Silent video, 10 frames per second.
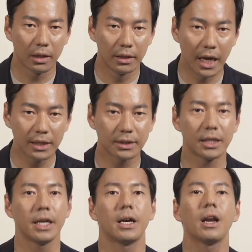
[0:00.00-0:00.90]
何
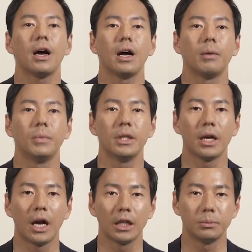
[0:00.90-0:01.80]
歳からみん
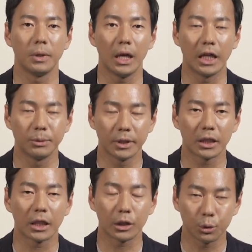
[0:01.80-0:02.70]
なが始め始めて
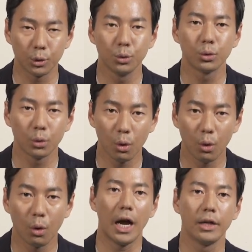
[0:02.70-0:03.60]
たかという
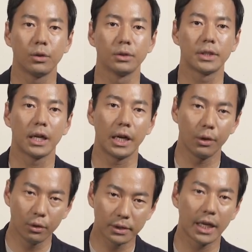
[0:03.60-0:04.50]
とアイトン・セナが
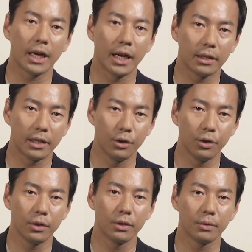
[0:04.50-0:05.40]
4歳からやって
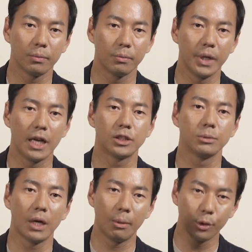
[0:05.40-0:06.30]
る
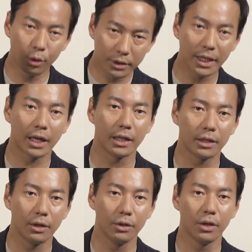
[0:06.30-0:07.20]
ミハイル・シューマッハも4歳からやっ
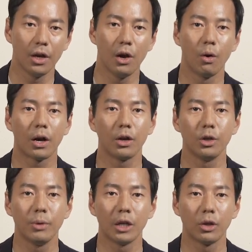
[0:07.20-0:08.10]
てる他の
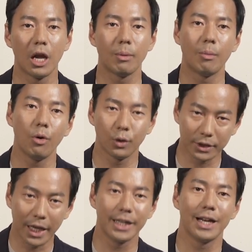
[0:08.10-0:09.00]
夢のドライバーも5
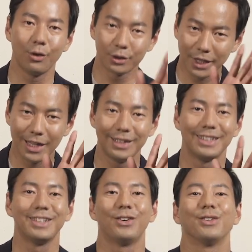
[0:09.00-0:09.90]
歳や6歳
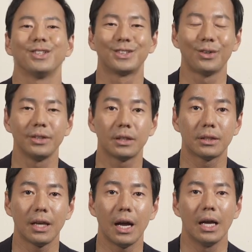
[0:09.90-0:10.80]
ほんでそういっ
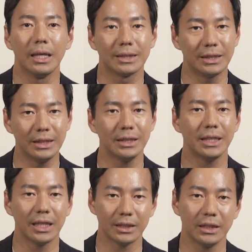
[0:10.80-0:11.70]
た小
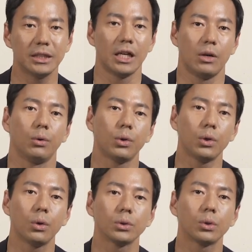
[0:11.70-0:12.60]
さな小さな本当
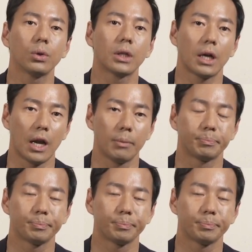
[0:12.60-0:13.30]
幼少期から